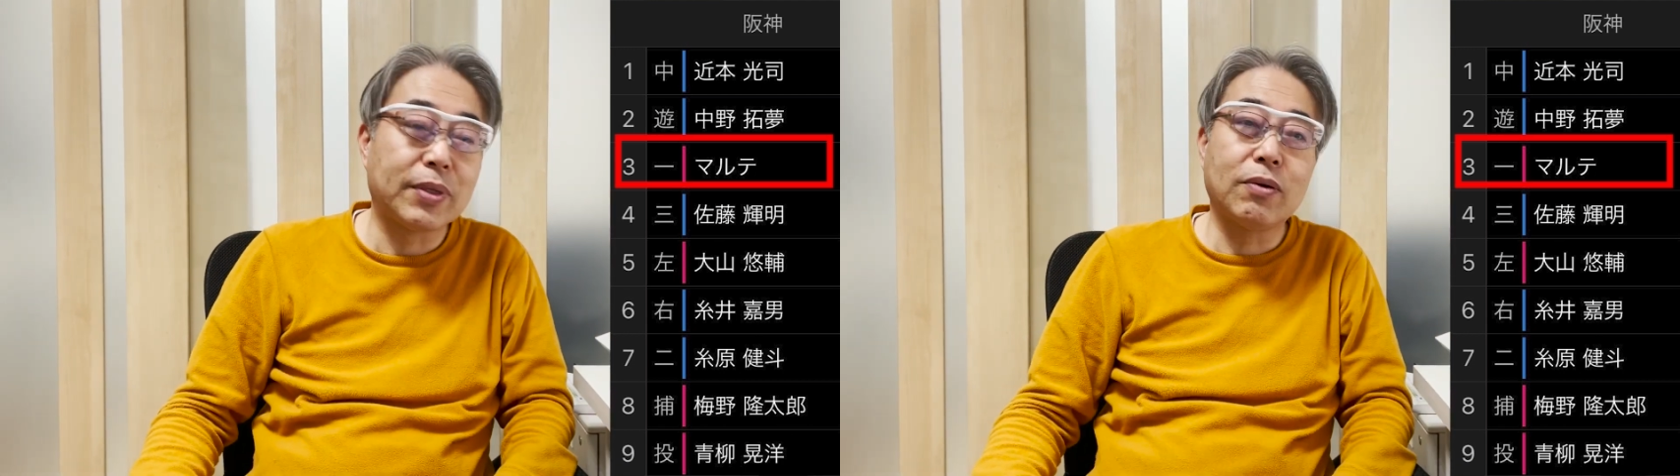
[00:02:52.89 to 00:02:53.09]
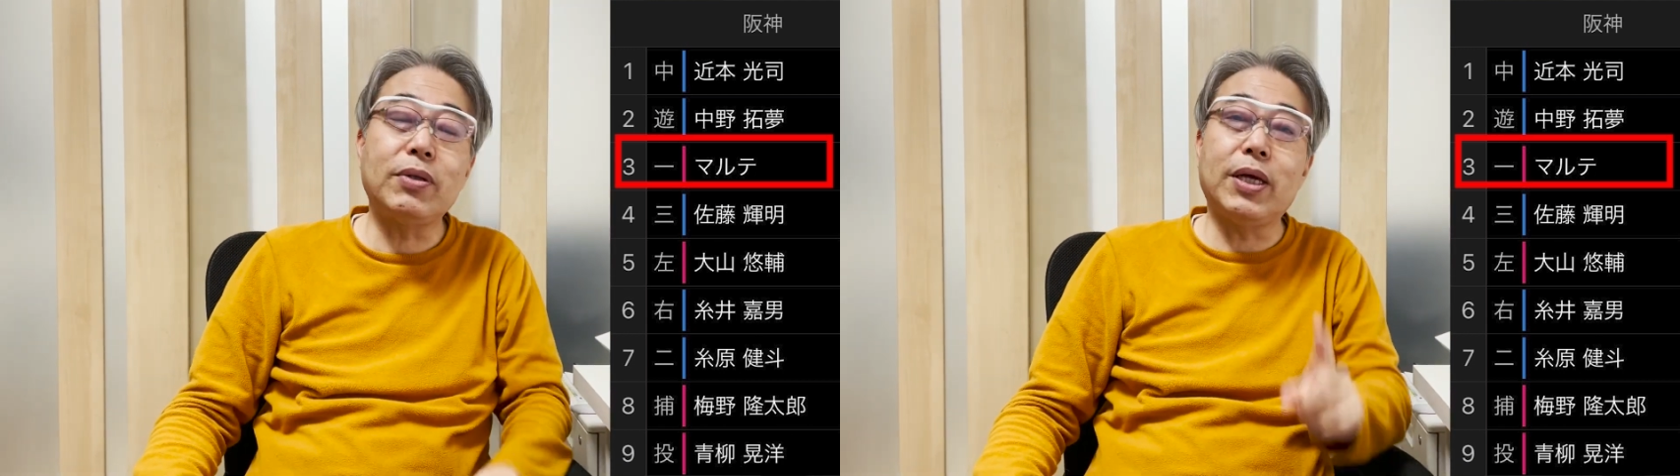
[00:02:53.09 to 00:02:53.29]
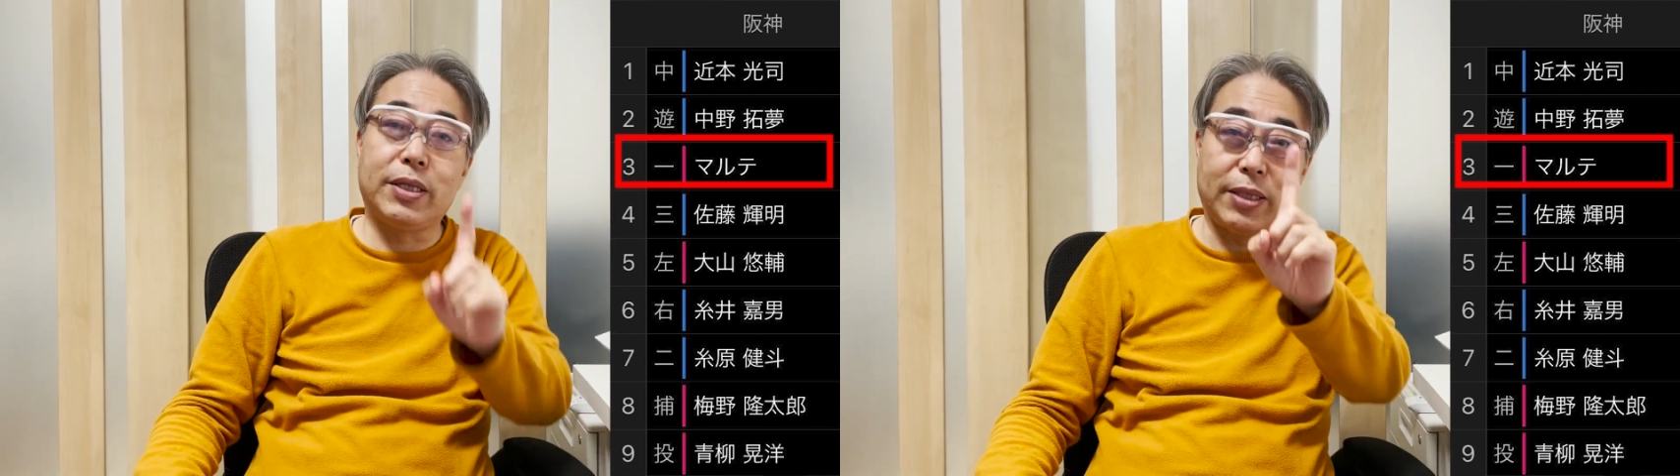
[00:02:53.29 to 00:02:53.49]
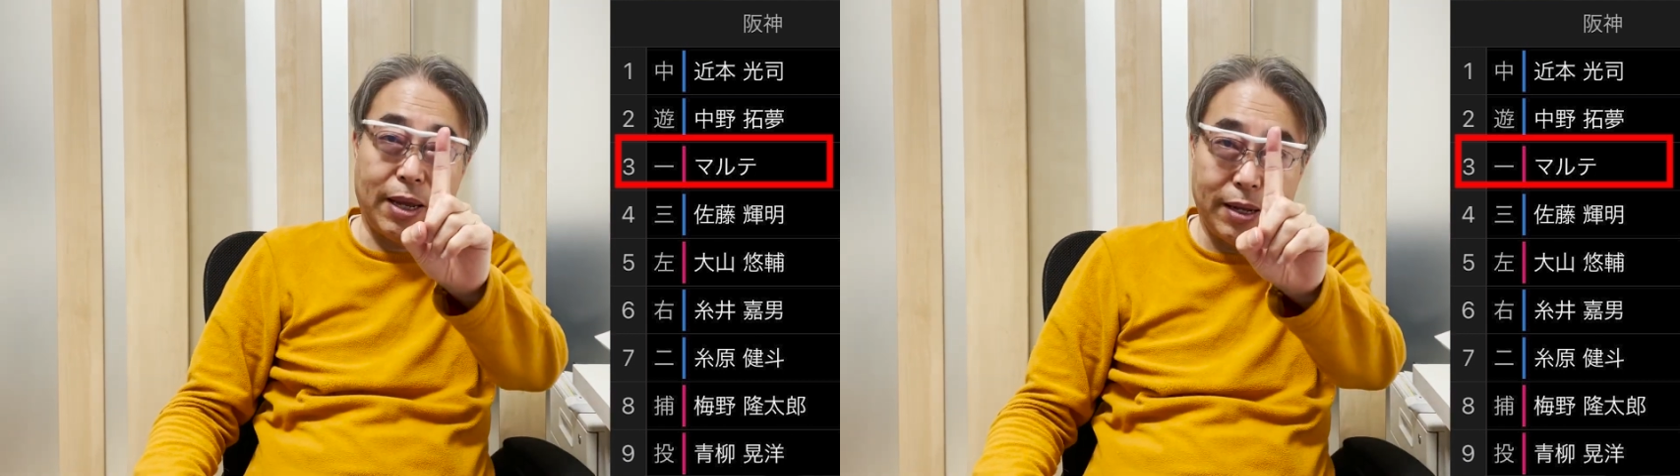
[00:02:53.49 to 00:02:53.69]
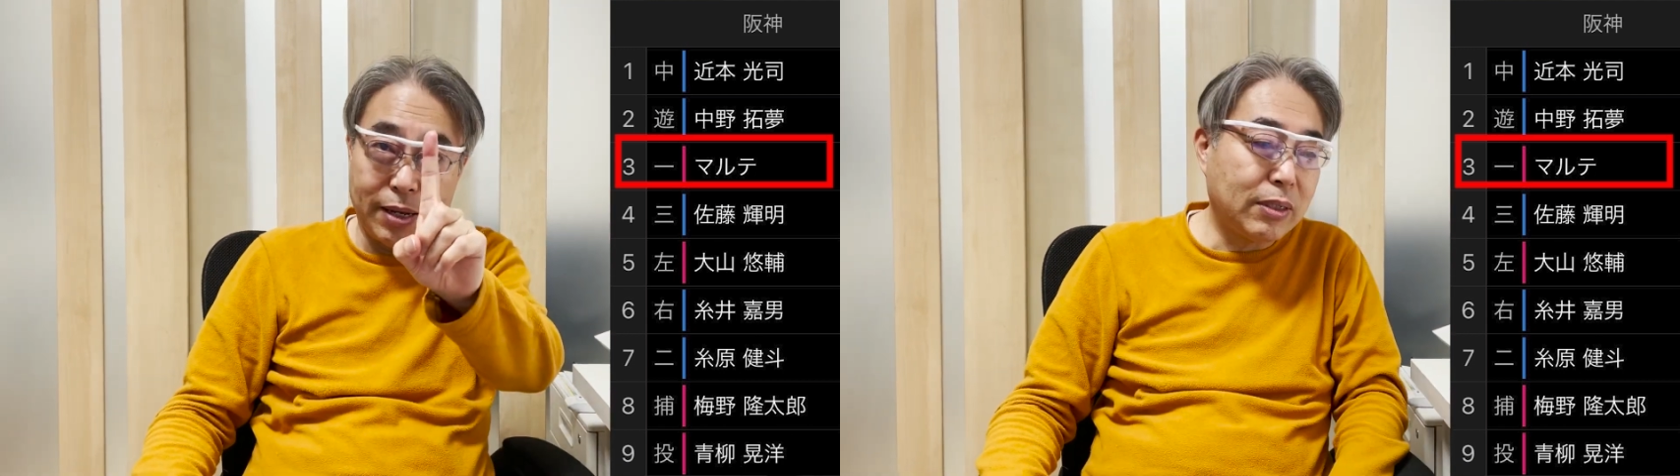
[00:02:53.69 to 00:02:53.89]
これで1
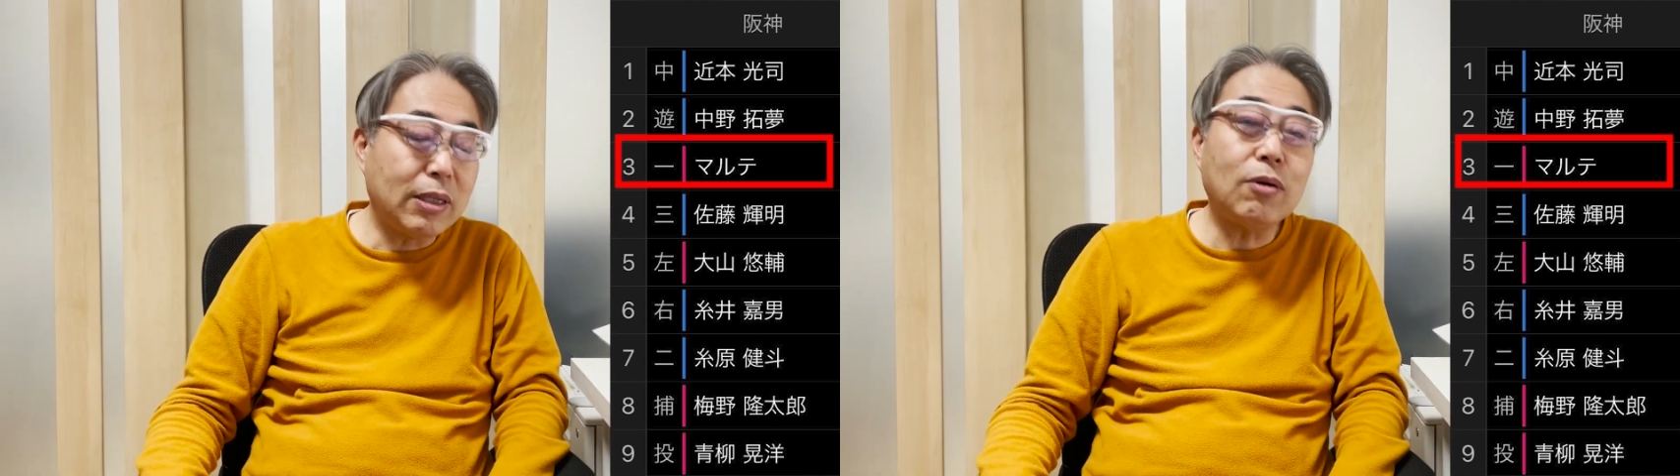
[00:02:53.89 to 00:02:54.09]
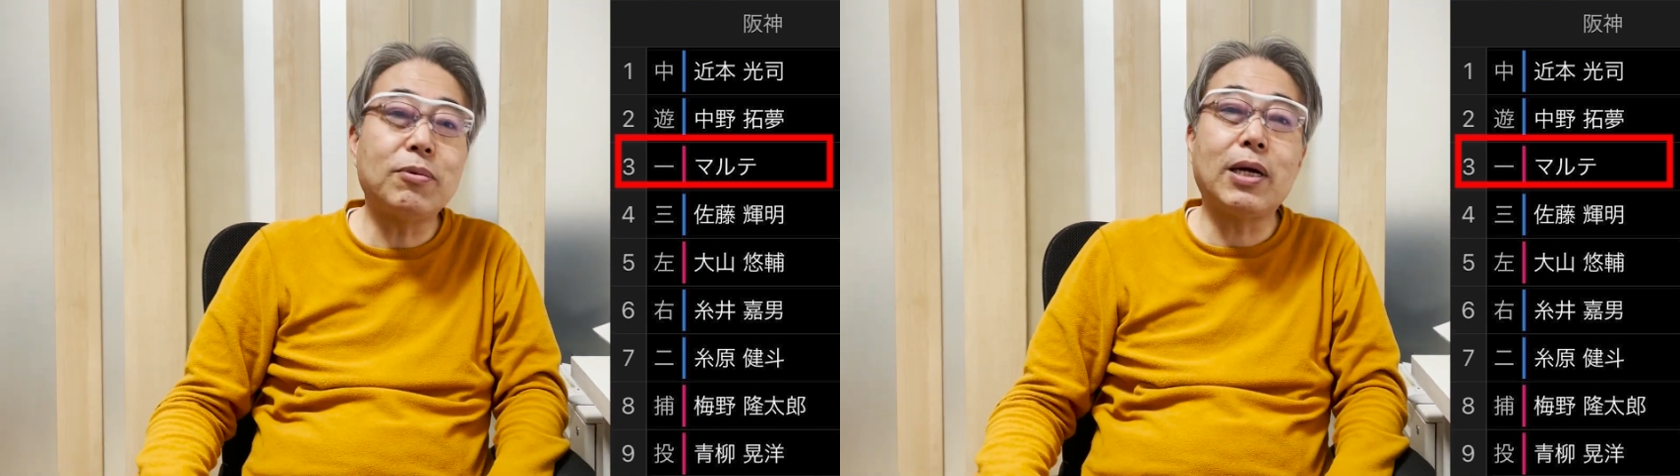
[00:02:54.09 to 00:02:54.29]
点。でなおも